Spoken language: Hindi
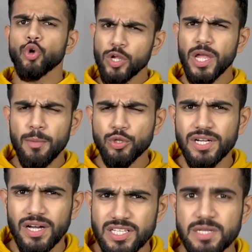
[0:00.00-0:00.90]
टॉकिंग अबाउट
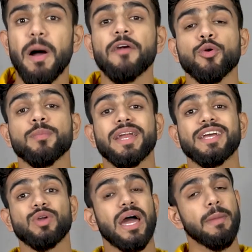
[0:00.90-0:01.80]
द कलर्स अपार्ट फ्रॉम
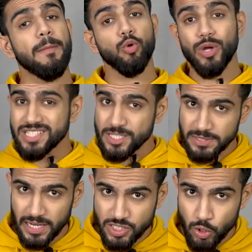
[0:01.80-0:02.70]
ग्रे तो यार मैं आप लोगों को एक चीज
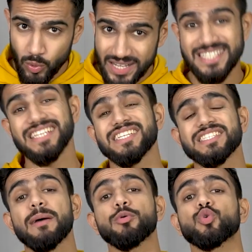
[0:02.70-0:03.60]
बताना चाहूंगा जैसे
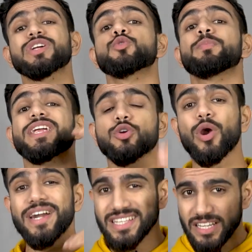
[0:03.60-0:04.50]
जैसे आप लोग थोड़ी सुपीरियर
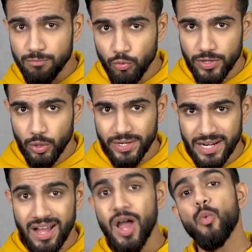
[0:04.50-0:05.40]
क्वालिटी की तरफ मूव करोगे
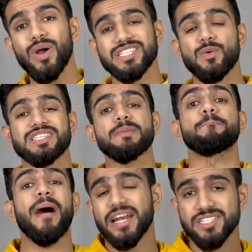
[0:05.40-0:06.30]
ना वैसे वैसे
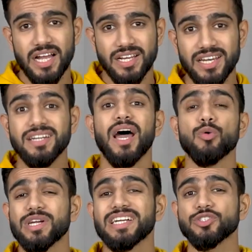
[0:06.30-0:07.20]
पैरेट जैकेट एंड
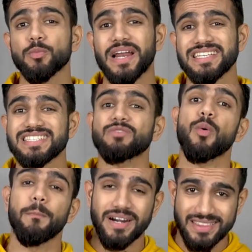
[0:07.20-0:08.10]
डाउन जैकेट जो प्राइसेस हैं
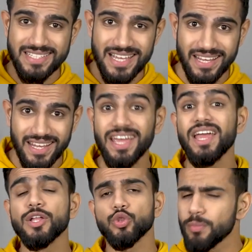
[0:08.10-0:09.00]
वो बढ़ते जाएंगे
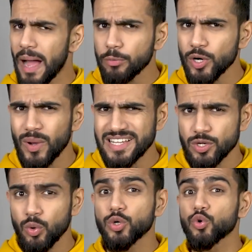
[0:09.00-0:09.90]
तो मैं आपको एडवाइस
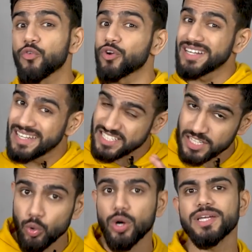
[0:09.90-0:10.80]
रहूंगा टू गो फॉर
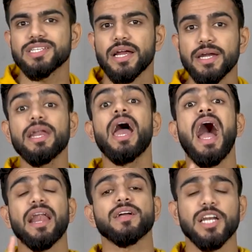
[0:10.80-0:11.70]
डिसेंट क्वालिटी जैकेट
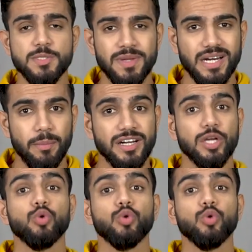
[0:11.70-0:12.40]
एंड कलर्स में रिकमेंड